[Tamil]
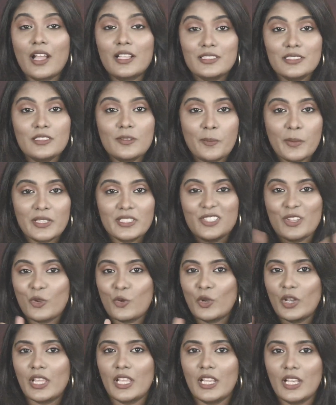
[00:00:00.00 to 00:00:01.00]
அஞ்சு பைசா
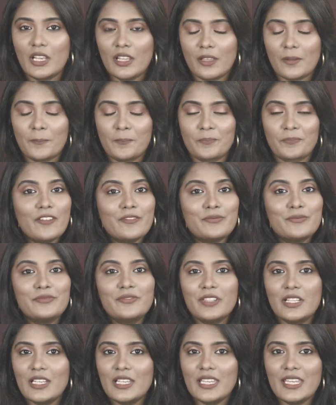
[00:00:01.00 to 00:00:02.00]
கூட இல்லை
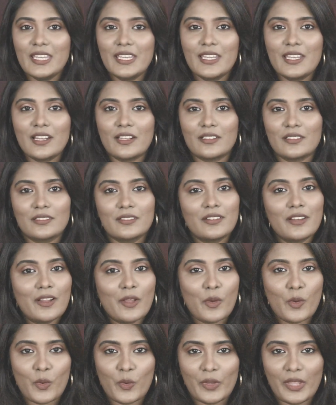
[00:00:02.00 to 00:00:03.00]
டன்
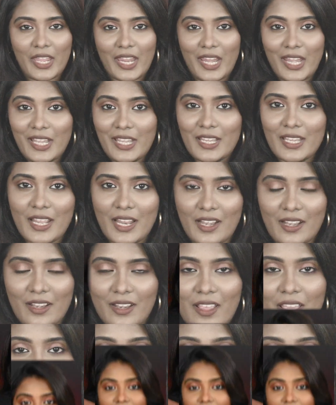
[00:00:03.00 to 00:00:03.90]
ஓகே டன்